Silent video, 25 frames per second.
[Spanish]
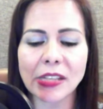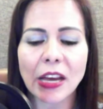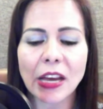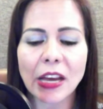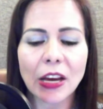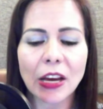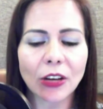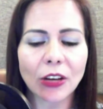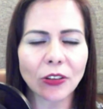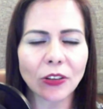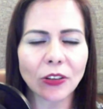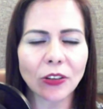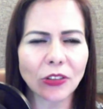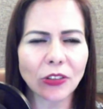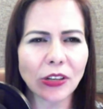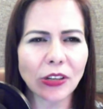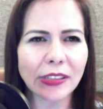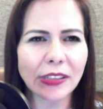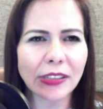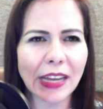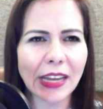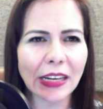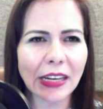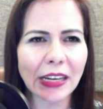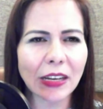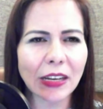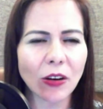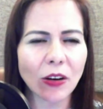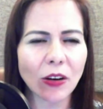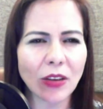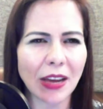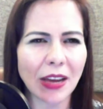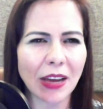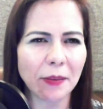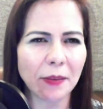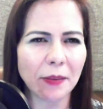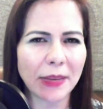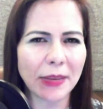Control Técnico
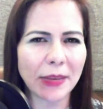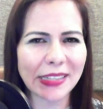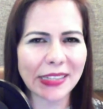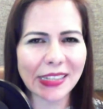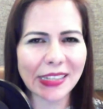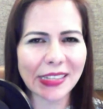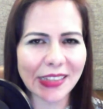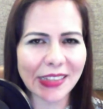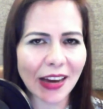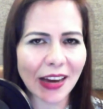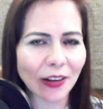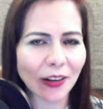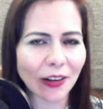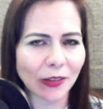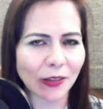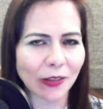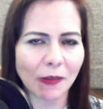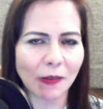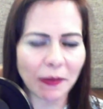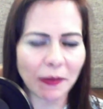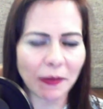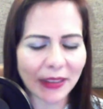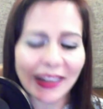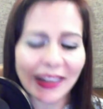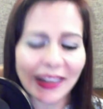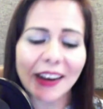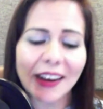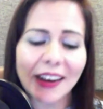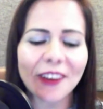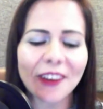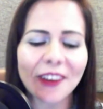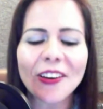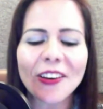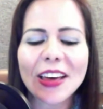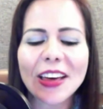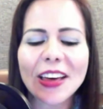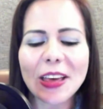y el Más Allá, Rocibel Materano,